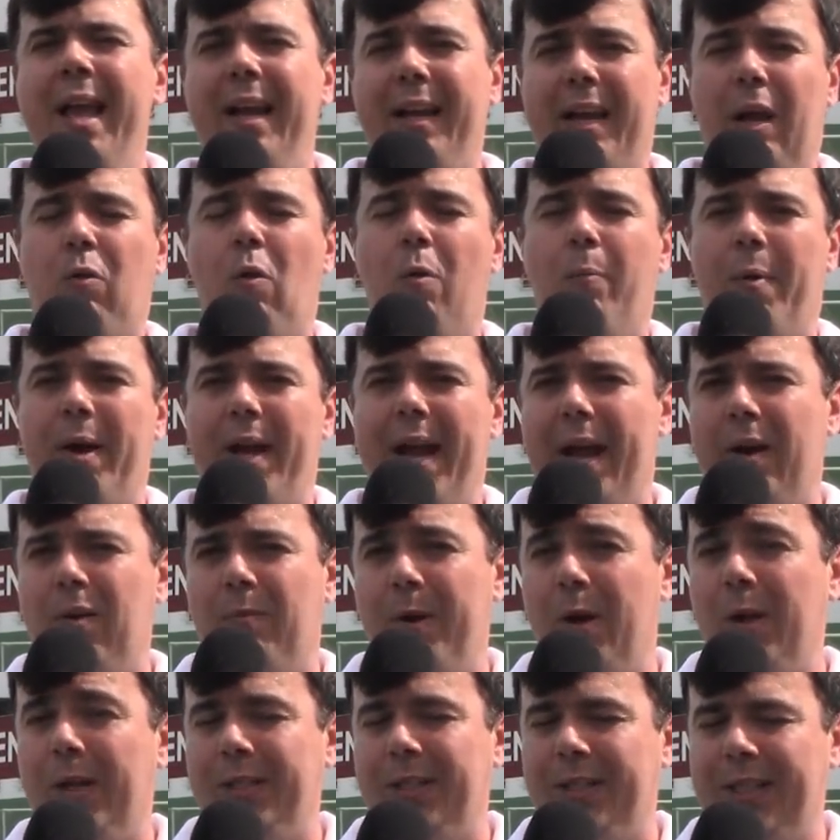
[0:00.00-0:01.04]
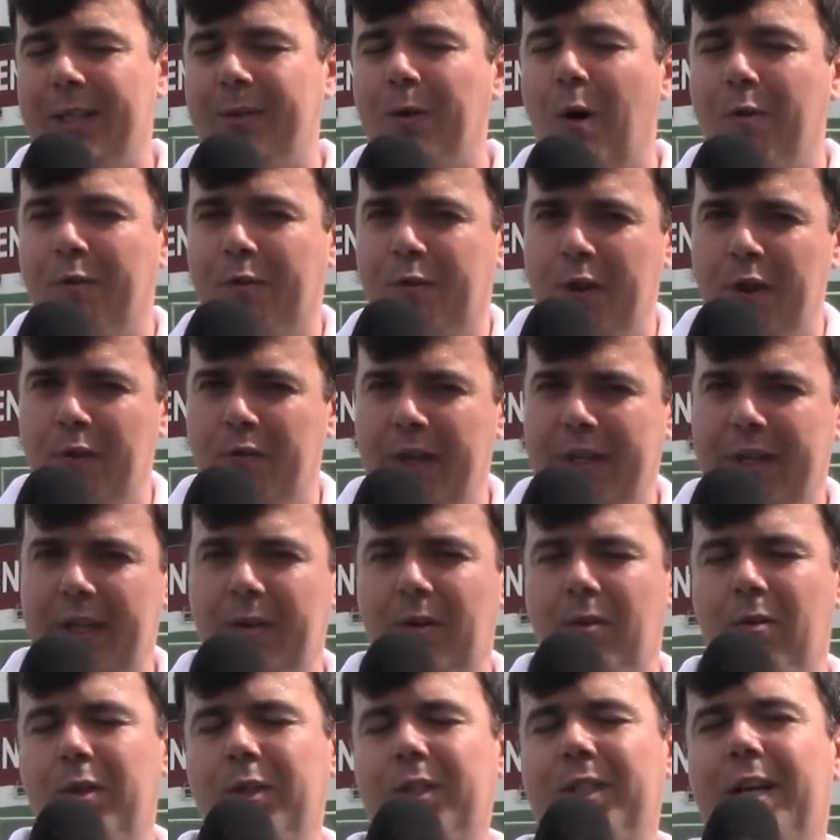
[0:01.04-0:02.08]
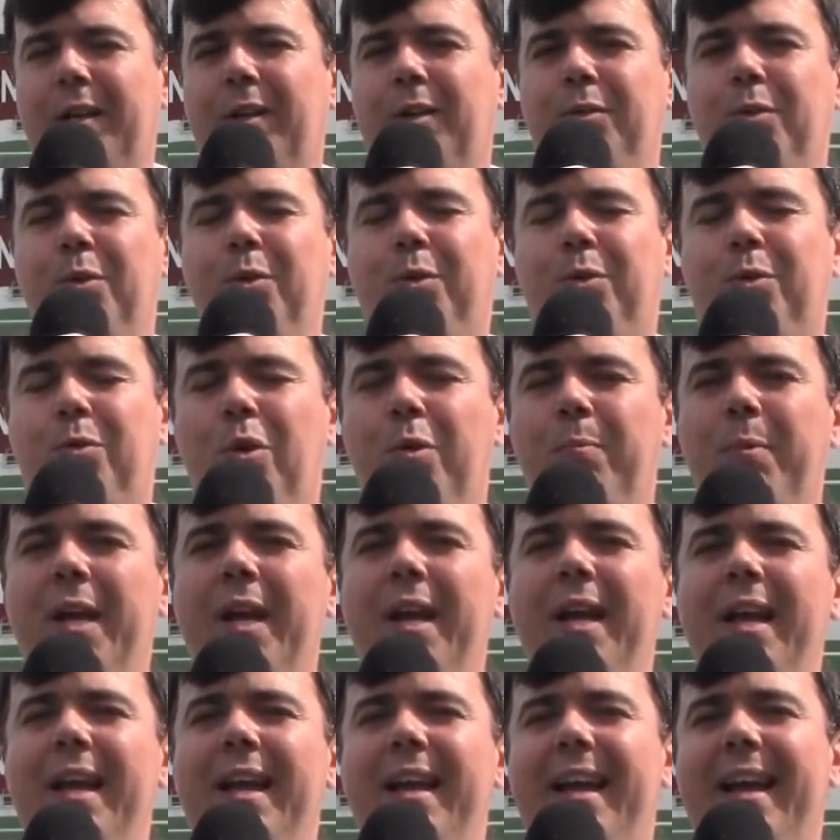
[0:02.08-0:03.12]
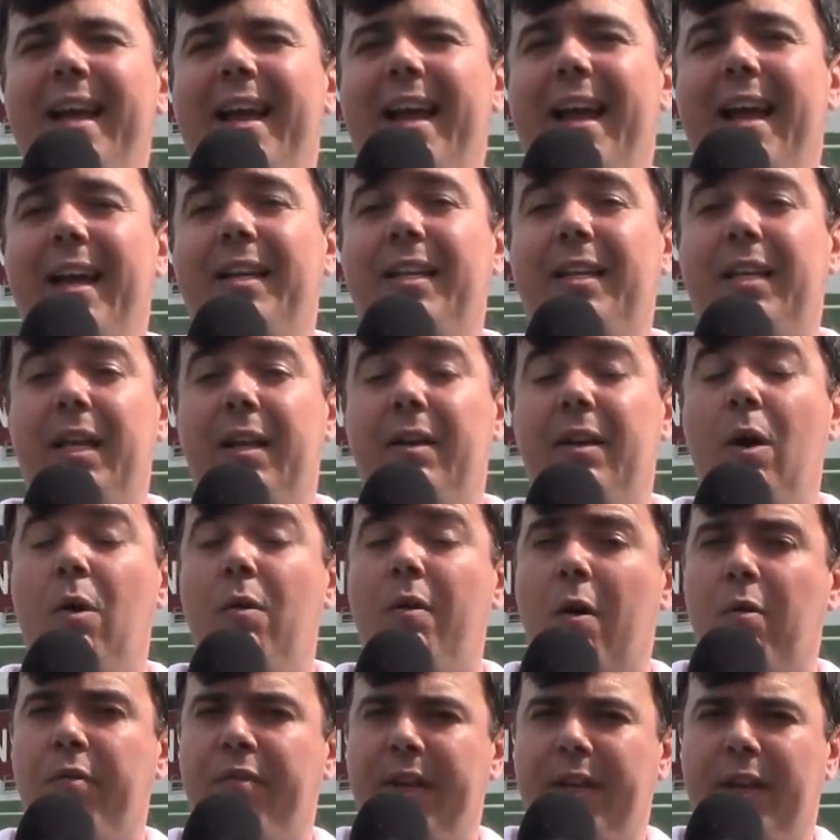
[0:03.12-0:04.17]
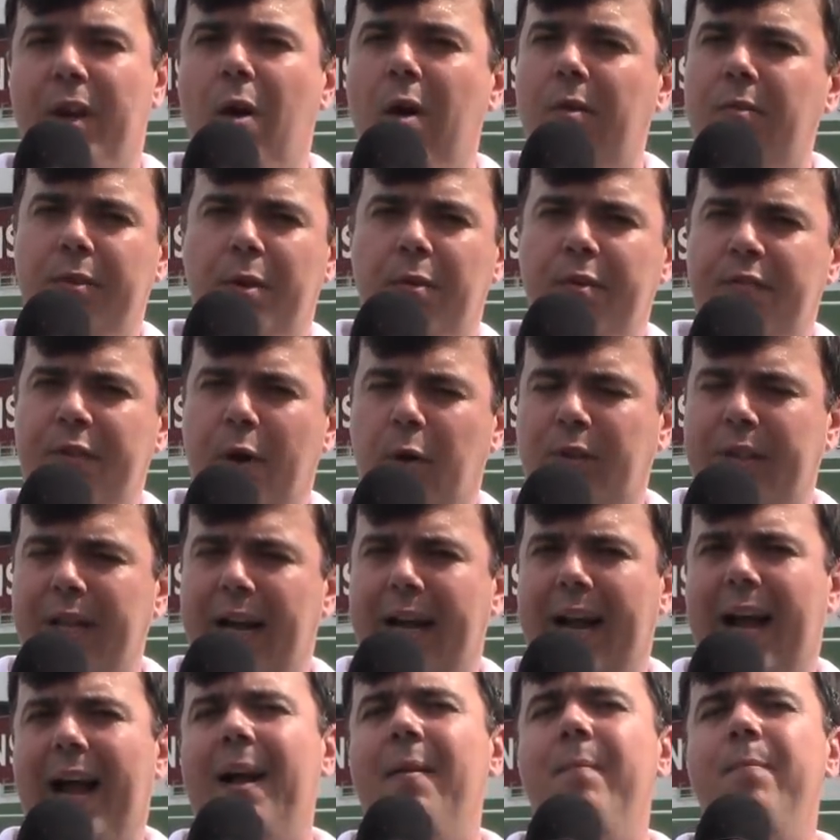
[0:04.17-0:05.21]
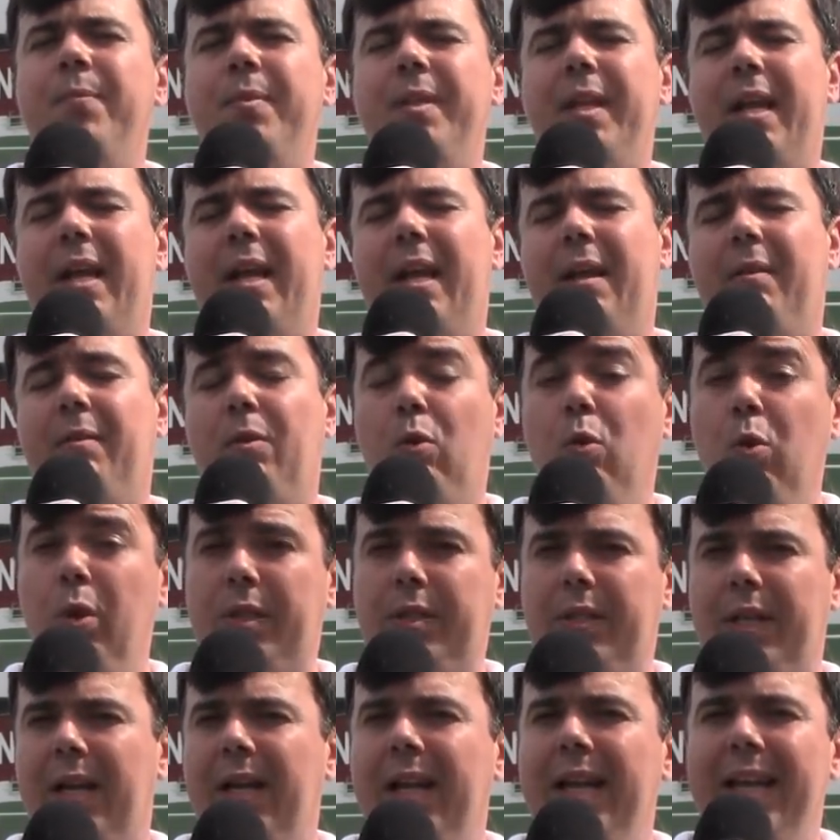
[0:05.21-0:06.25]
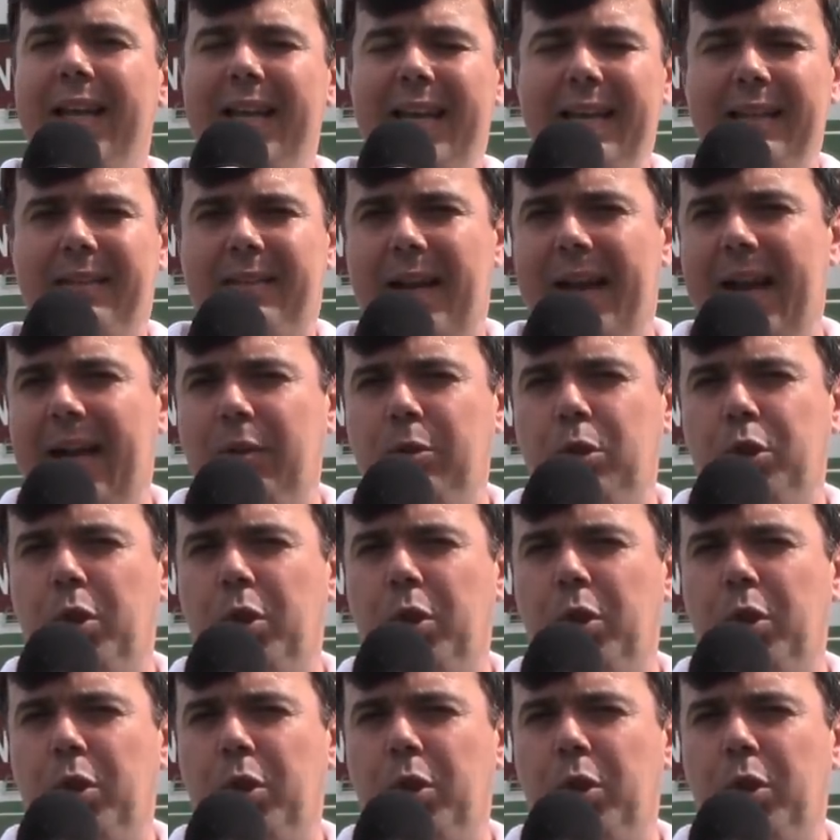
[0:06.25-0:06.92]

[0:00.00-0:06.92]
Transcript: que acompanharam, melhor dizendo, ao vivo aqui no nosso canal no YouTube, é, que não, não, não faltará é, luta e entrega dos